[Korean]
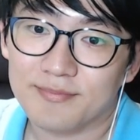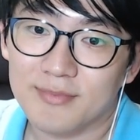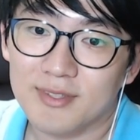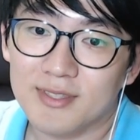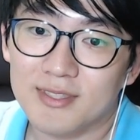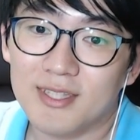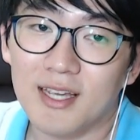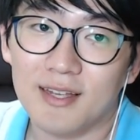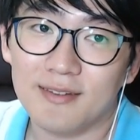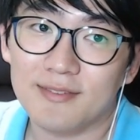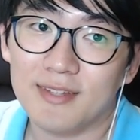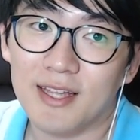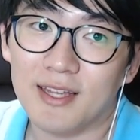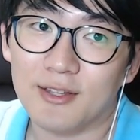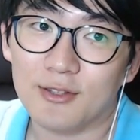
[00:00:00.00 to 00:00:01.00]
자,
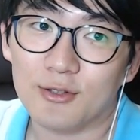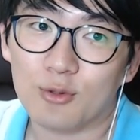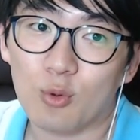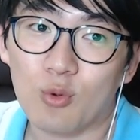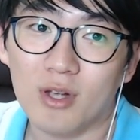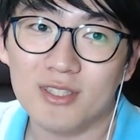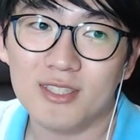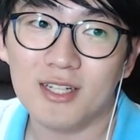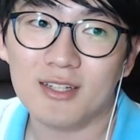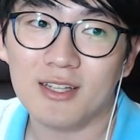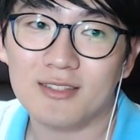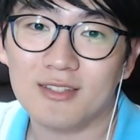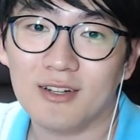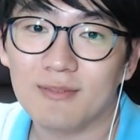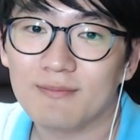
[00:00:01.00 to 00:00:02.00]
네, 녹화
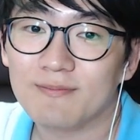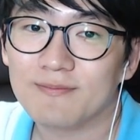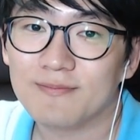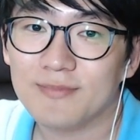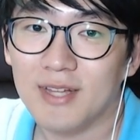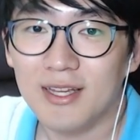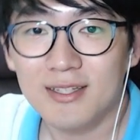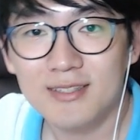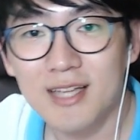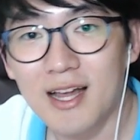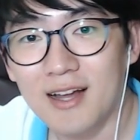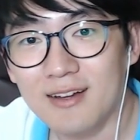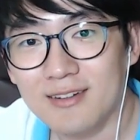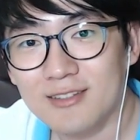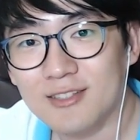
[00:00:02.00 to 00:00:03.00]
시작했죠? 자,
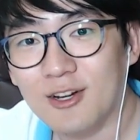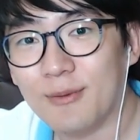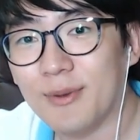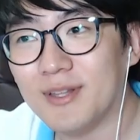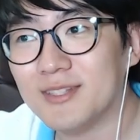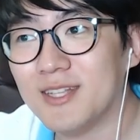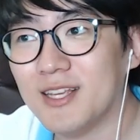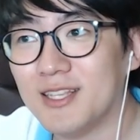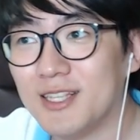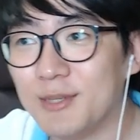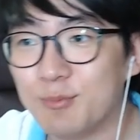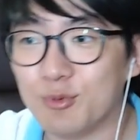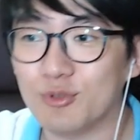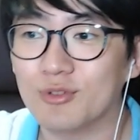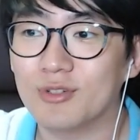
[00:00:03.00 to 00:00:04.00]
그러면 이제
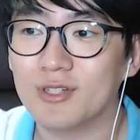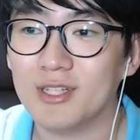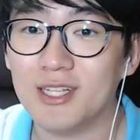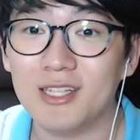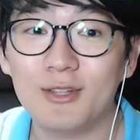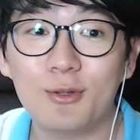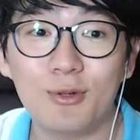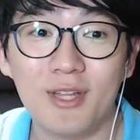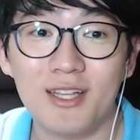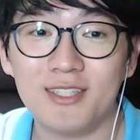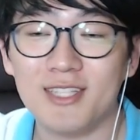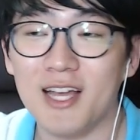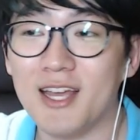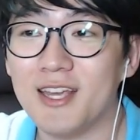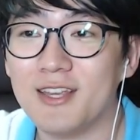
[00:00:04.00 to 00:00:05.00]
2부,
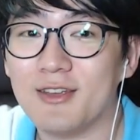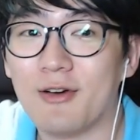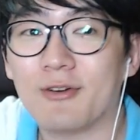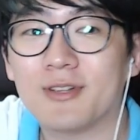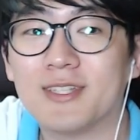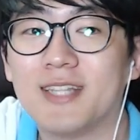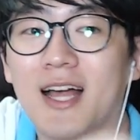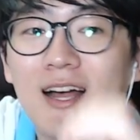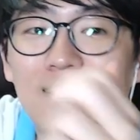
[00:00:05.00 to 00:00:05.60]
인도네시아의 역사.